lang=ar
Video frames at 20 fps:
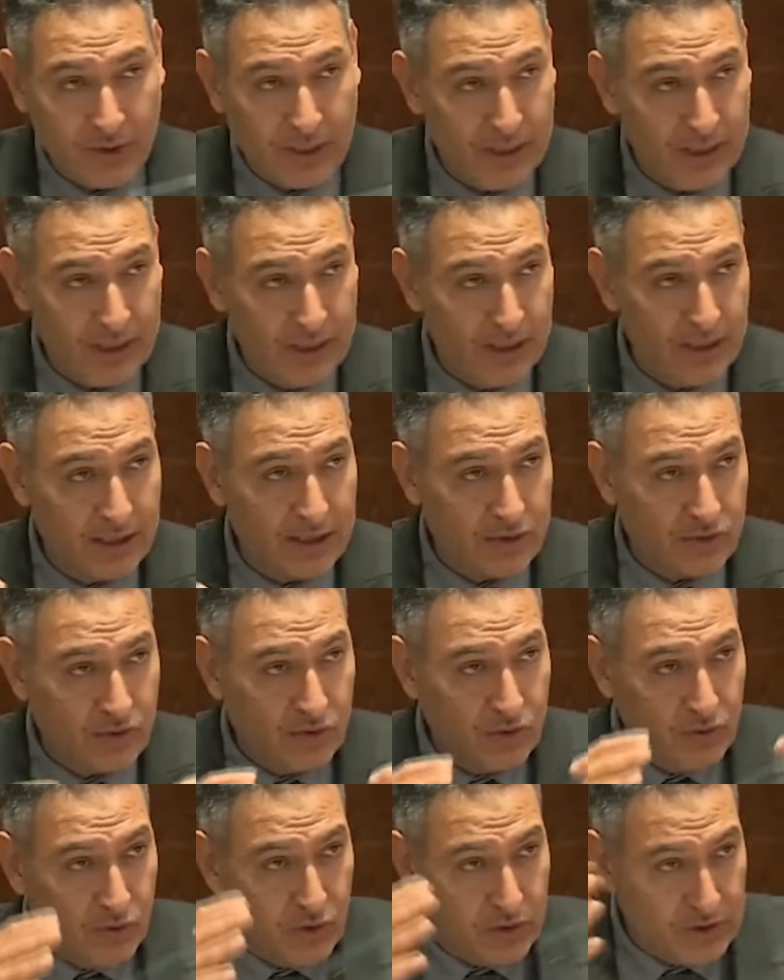اللي كتكون
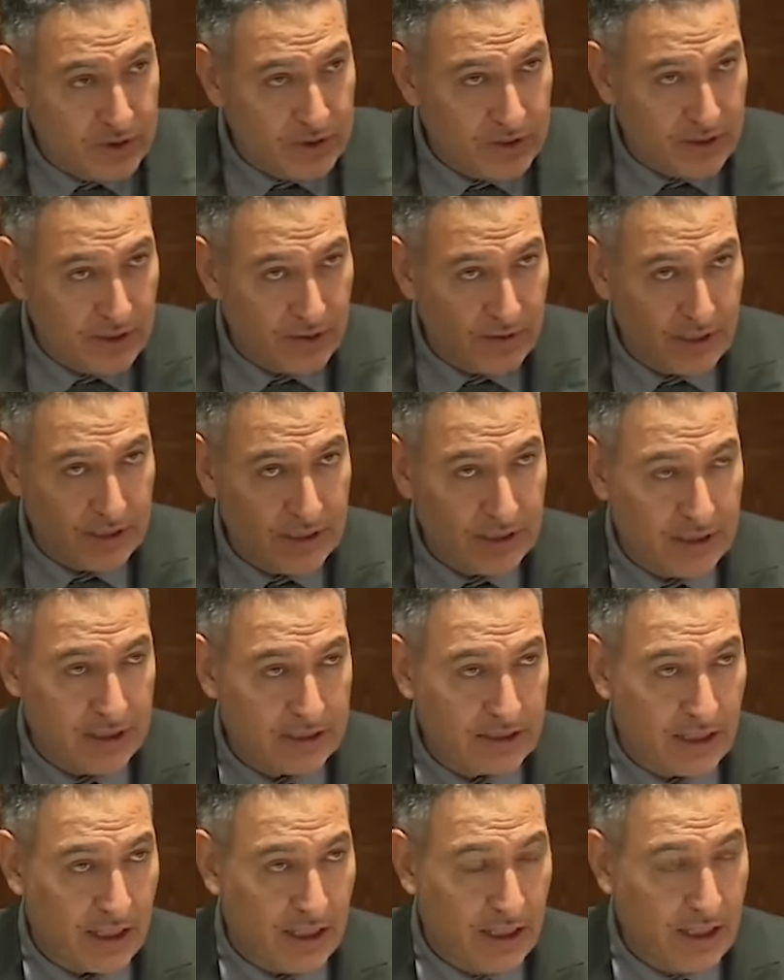مؤسسه لواحد
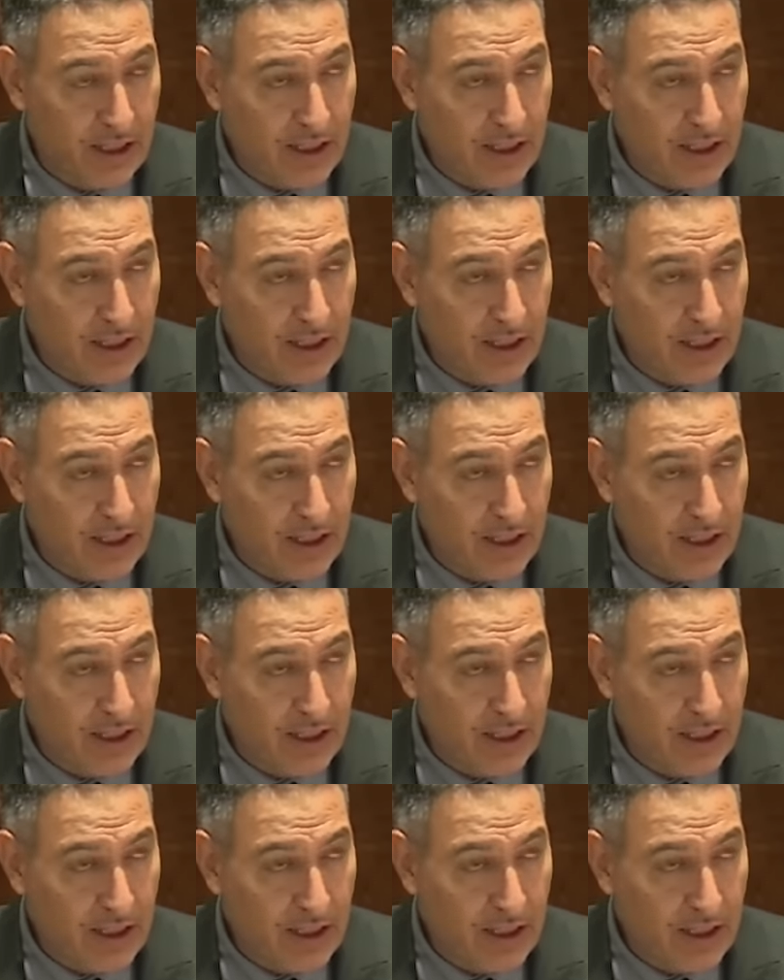القطاع